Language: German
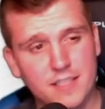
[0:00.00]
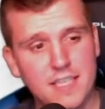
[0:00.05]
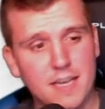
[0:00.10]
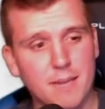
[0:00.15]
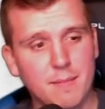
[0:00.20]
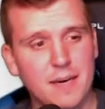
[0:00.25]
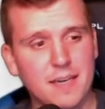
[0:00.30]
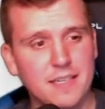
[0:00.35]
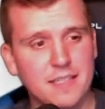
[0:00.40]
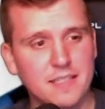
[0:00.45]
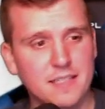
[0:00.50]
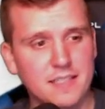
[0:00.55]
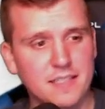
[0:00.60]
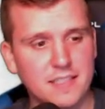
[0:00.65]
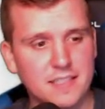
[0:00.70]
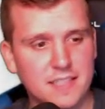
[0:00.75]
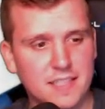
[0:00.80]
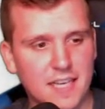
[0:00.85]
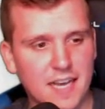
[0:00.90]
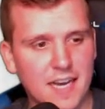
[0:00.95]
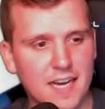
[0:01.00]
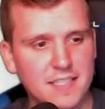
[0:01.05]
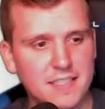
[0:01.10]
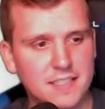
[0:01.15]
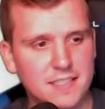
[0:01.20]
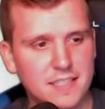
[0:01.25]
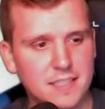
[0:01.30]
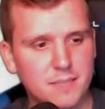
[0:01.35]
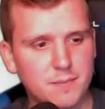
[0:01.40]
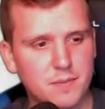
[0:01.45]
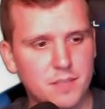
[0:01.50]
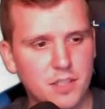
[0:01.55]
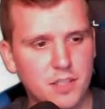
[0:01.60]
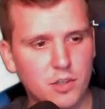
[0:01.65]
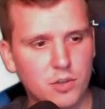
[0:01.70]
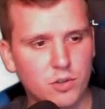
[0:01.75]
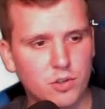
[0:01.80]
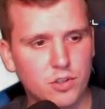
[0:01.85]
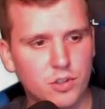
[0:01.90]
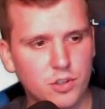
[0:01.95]
Diamanten, die es gratis gibt.
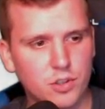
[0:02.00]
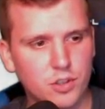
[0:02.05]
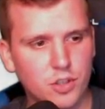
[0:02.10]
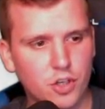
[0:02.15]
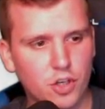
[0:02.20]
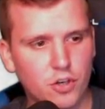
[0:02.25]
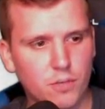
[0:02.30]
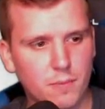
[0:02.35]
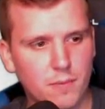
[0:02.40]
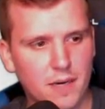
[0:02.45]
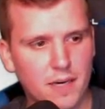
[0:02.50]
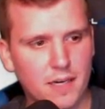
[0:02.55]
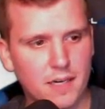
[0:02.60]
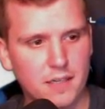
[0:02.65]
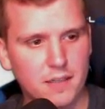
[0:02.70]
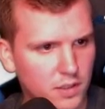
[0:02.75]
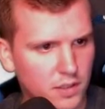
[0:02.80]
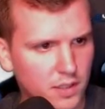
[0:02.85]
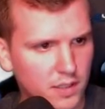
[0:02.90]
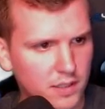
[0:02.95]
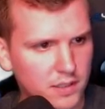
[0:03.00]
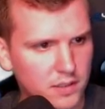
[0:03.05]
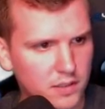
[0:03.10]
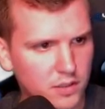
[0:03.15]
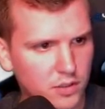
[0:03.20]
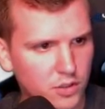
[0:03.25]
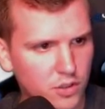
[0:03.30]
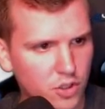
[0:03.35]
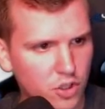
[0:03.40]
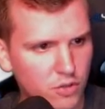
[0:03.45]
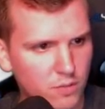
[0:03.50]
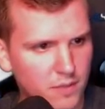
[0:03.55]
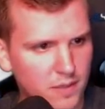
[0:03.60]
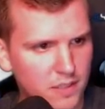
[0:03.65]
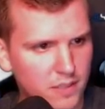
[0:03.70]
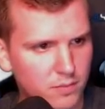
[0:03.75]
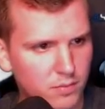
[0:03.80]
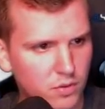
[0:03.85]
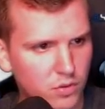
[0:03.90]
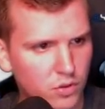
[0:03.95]
Hier unten nochmal das, nochmal
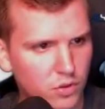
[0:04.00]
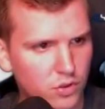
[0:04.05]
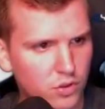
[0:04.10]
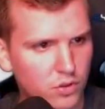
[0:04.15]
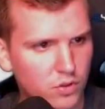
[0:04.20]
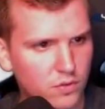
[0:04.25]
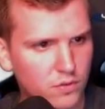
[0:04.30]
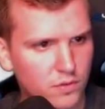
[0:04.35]
eine Belohnung.